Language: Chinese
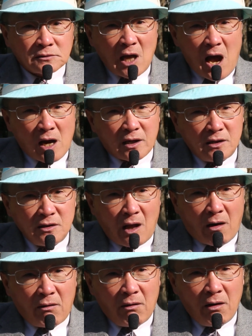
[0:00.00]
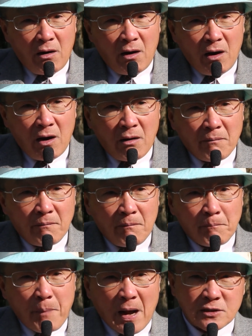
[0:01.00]
大领导
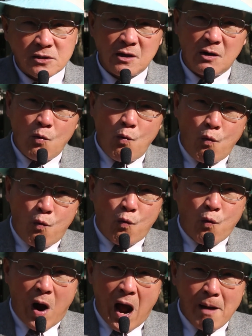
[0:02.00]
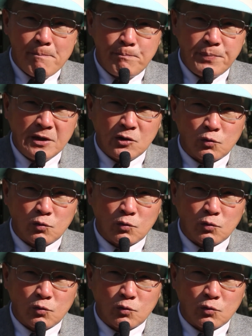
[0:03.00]
把这个武汉病